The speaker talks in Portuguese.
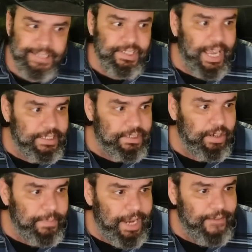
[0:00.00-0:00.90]
Gente,
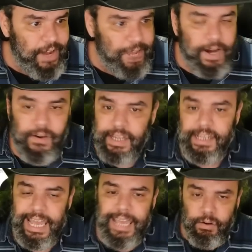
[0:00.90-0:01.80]
não me leva a mal,
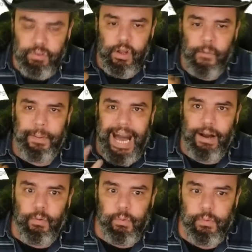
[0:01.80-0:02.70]
eu não
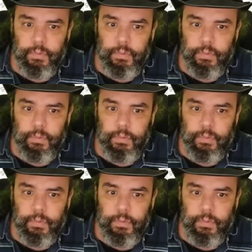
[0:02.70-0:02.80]
pago.